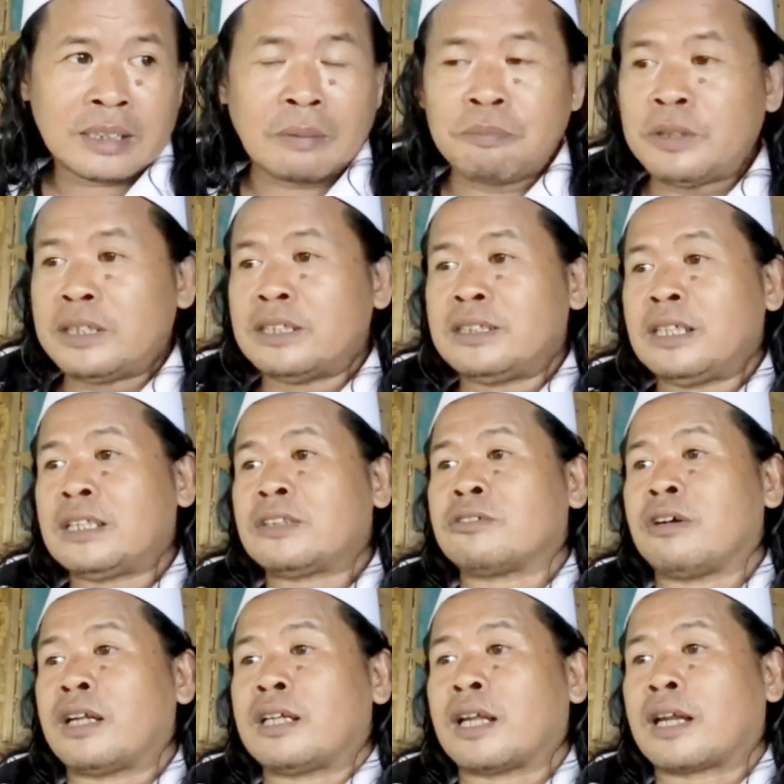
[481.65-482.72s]
Tapi di
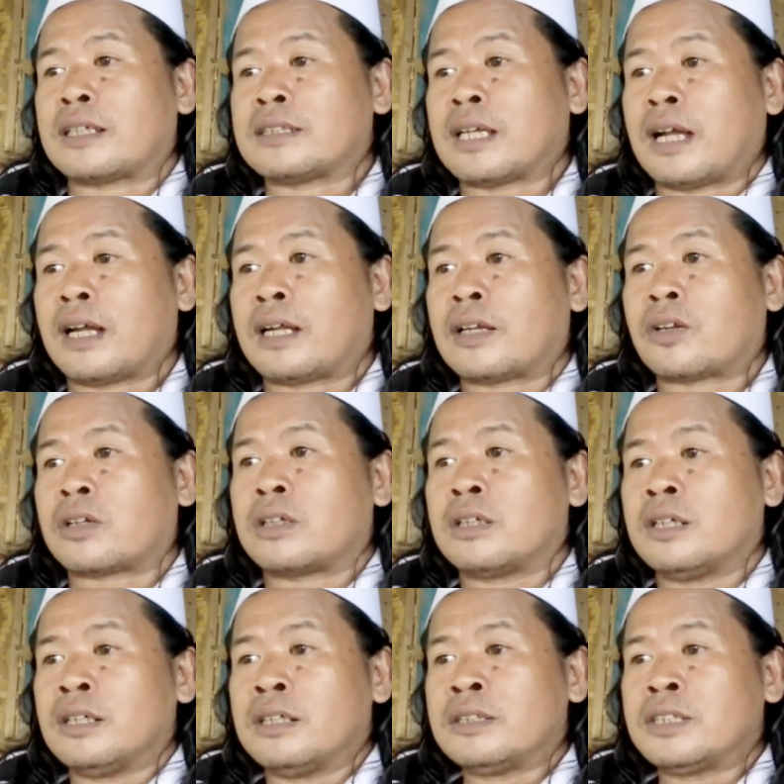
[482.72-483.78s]
situ ada rasa
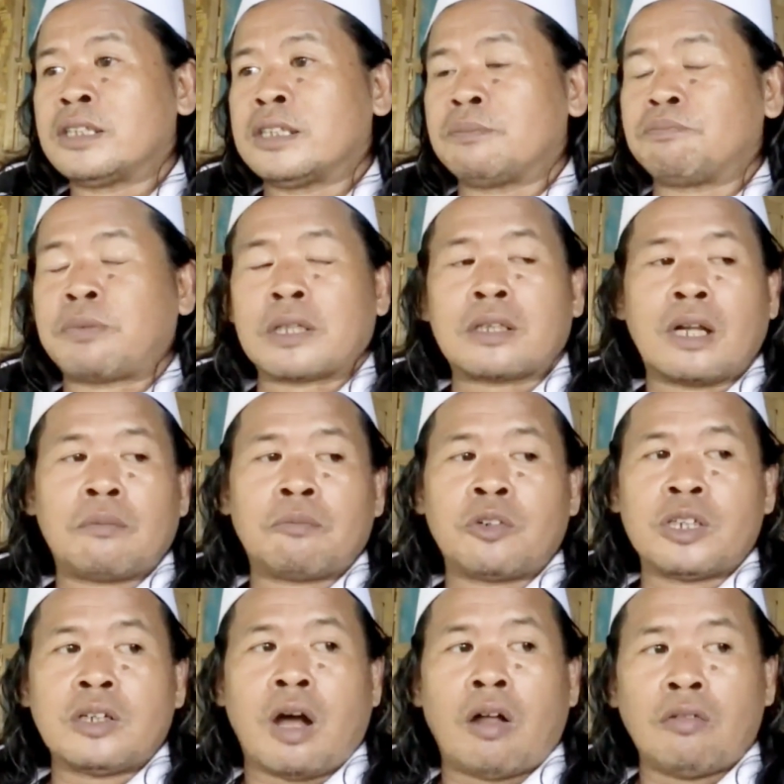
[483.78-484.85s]
sifat,
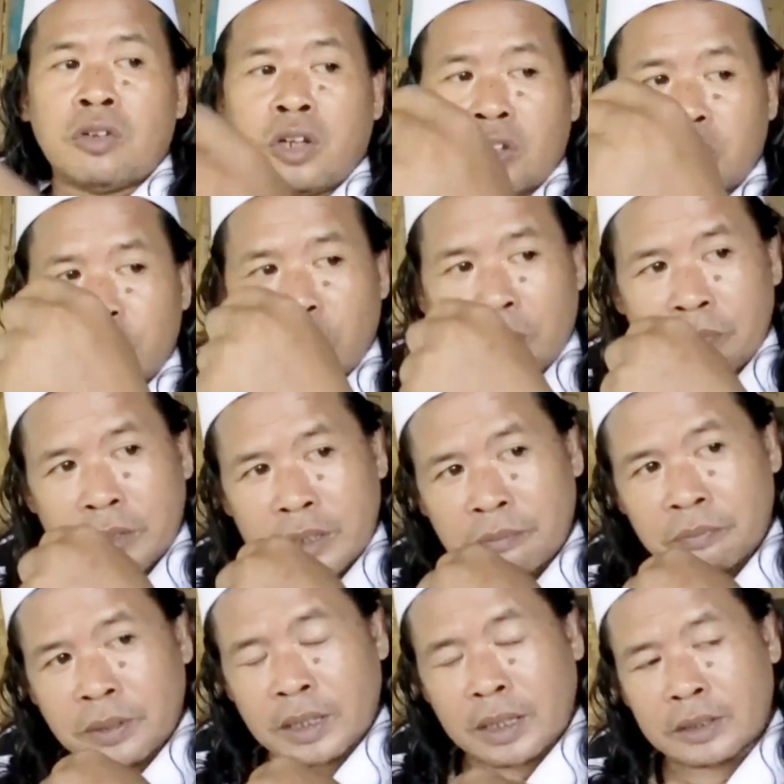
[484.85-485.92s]
mungkin Allah sudah
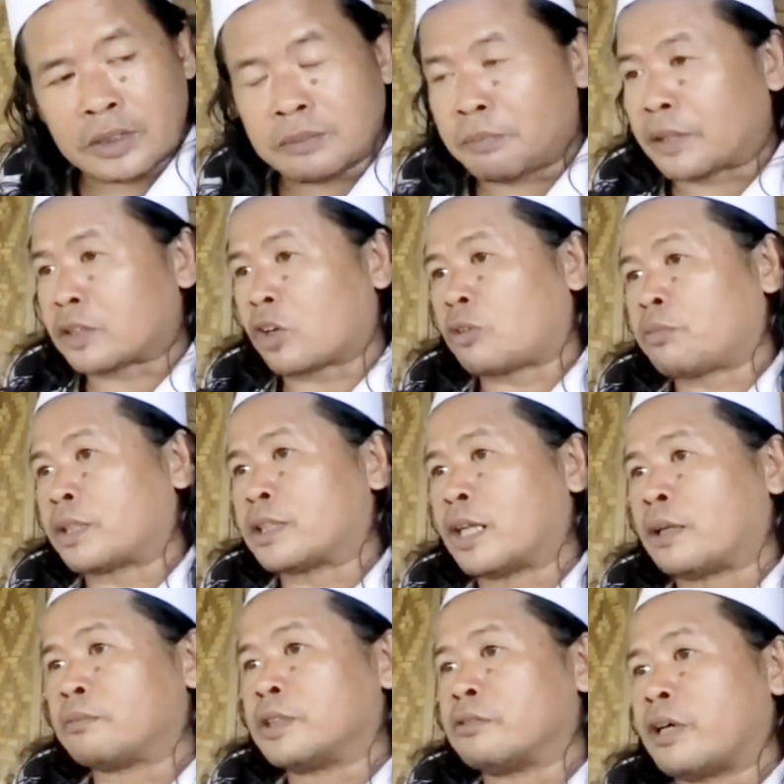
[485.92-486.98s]
menempelkan sifat Rahman
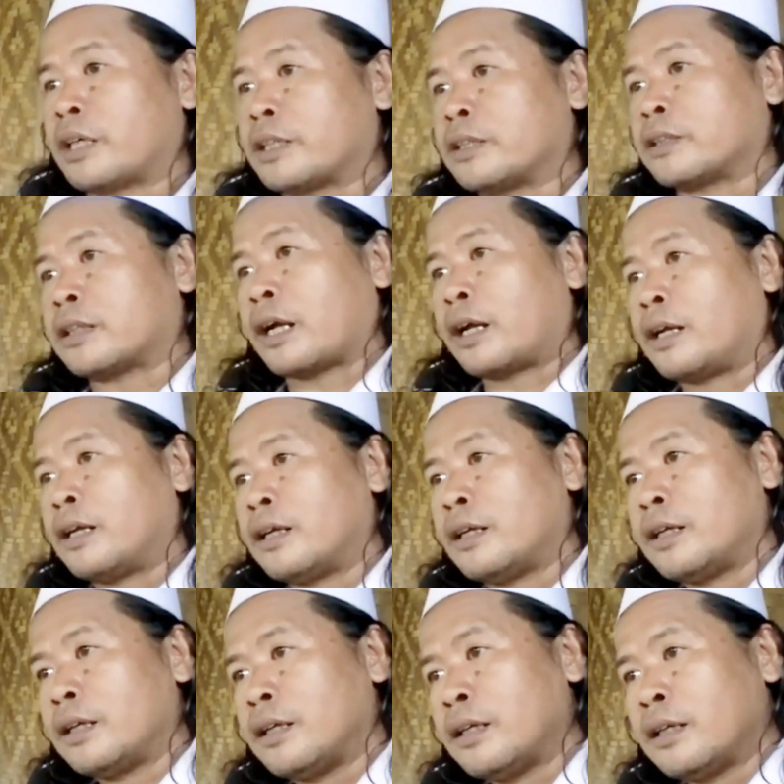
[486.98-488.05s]
dalam jiwa kita.
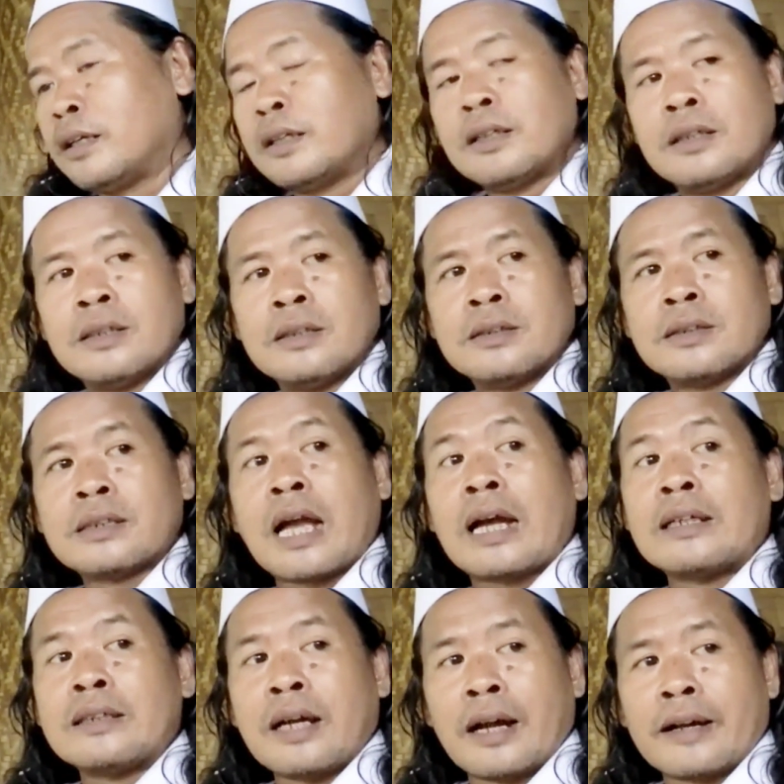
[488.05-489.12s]

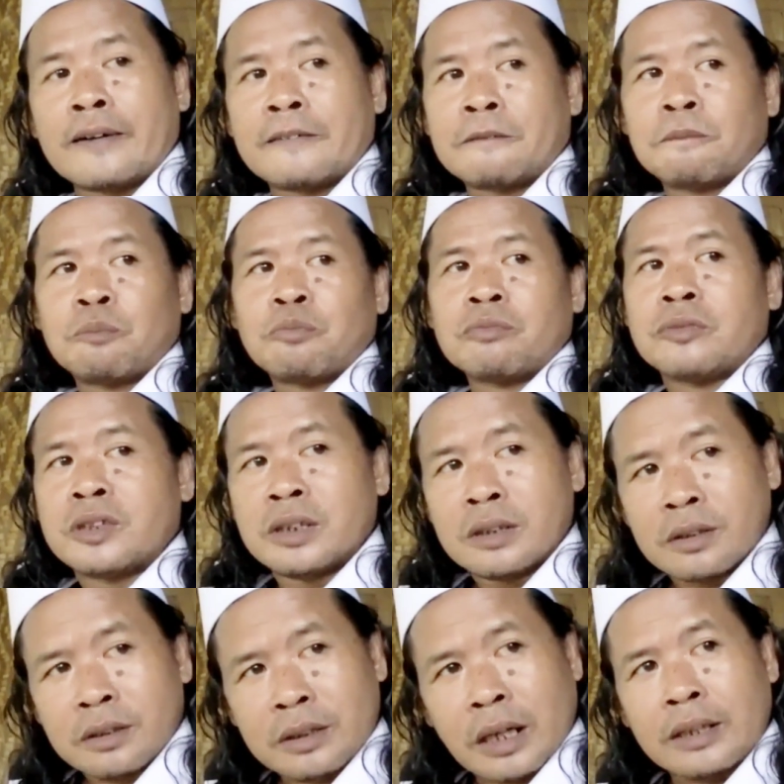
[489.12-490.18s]
Sayang,
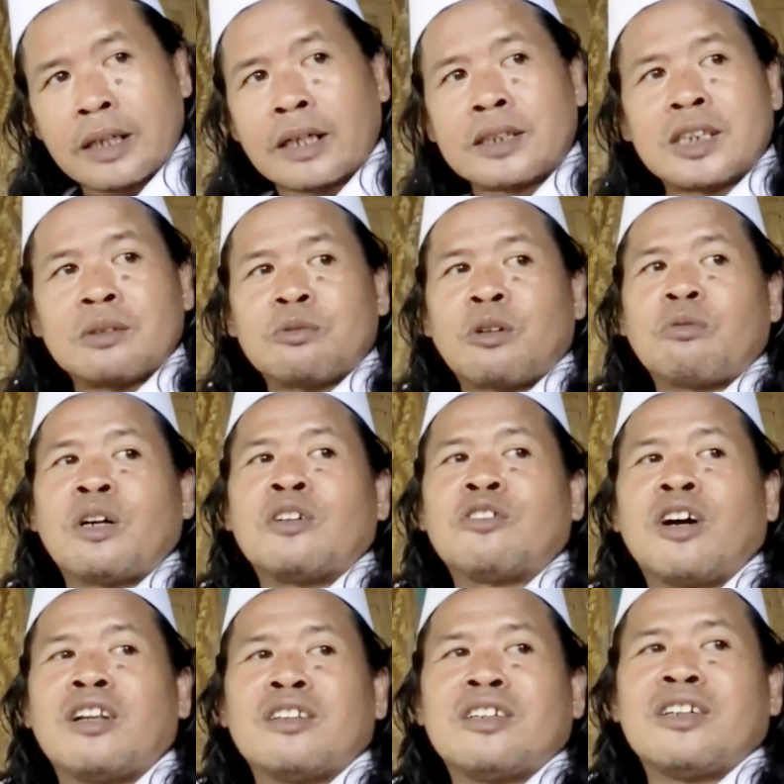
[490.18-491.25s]
cinta dengan semua
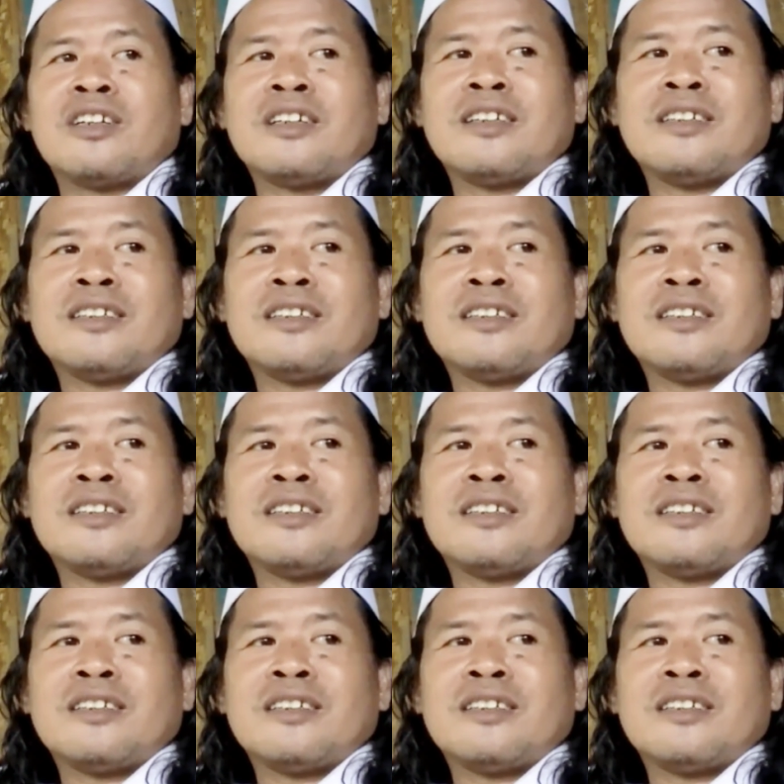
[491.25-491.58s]
makhluk Allah.